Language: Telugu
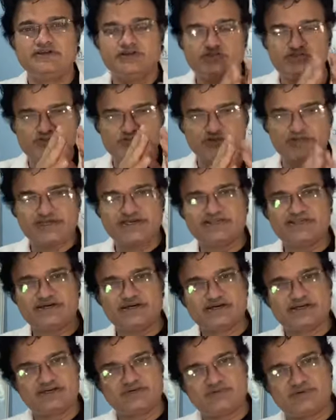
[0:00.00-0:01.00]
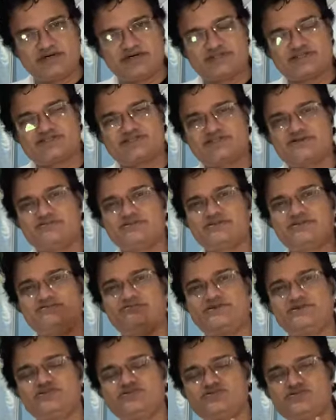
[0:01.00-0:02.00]
జూలై దాకా మార్చి ఏప్రిల్
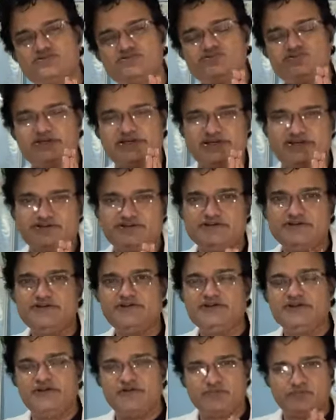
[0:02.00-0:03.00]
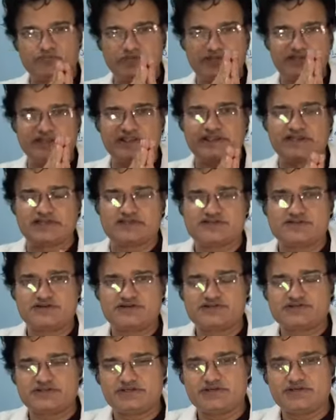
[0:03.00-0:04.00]
మే జూన్ జూలై ఎన్ని కేసులు
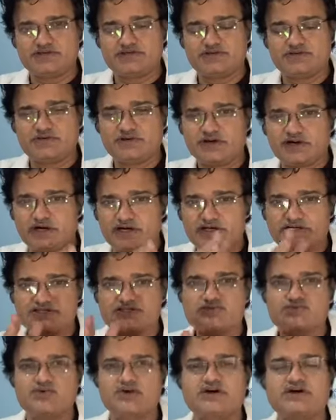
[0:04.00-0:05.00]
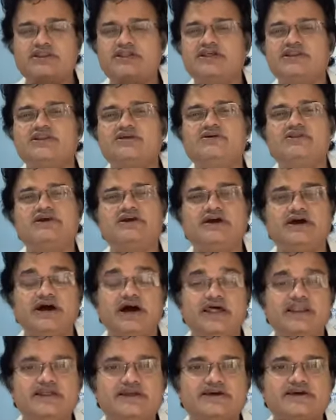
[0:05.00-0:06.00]
వచ్చాయో ఆగస్టు ఒక నెలలోనే
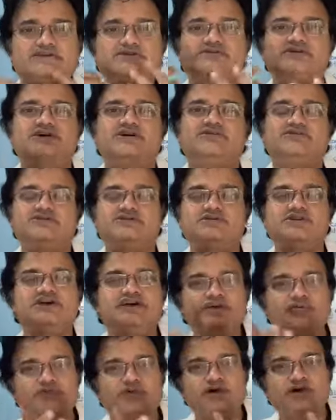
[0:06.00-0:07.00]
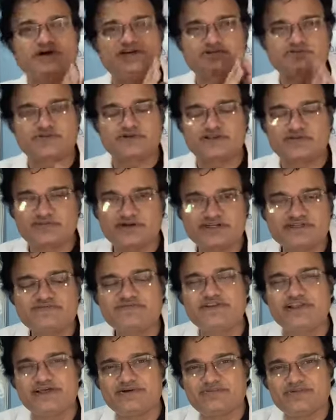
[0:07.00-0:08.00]
అన్ని కేసులు రాబోతున్నాయి ఇప్పుడే హాస్పిటల్ బెడ్స్
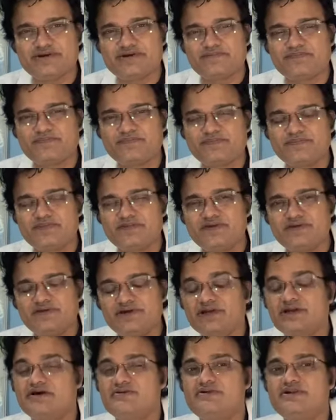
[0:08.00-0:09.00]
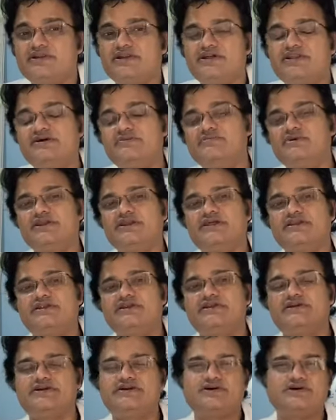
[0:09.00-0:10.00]
ఫిల్ అయిపోయాయి కాబట్టి ఈ నెంబర్లు
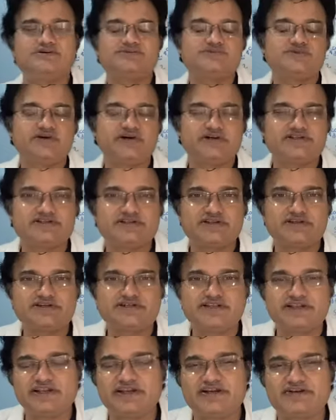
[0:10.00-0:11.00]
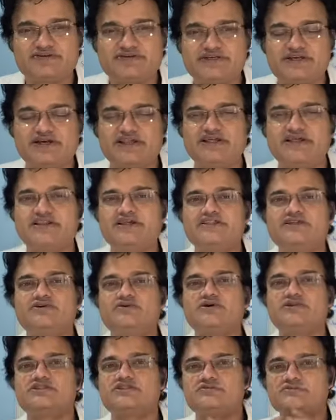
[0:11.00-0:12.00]
అన్నిటికీ హోమ్ ఐసోలేషన్ ఇలాంటివి చేయాలనేది
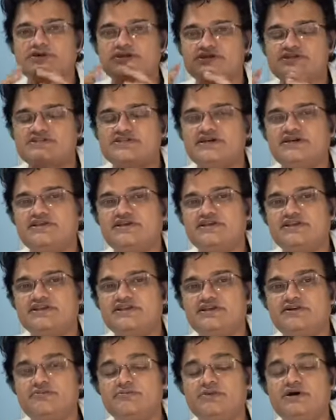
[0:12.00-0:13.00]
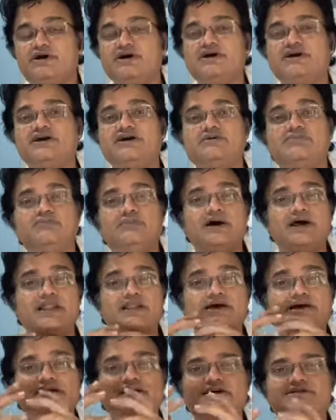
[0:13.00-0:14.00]
కొత్త పరిష్కారాలని బాగా
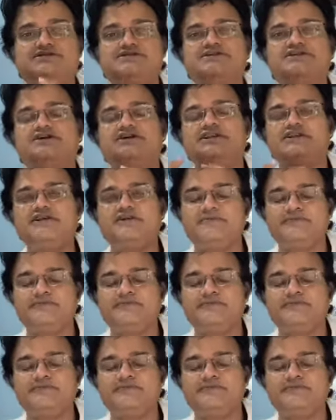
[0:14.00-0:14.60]
బలంగా చేయాలి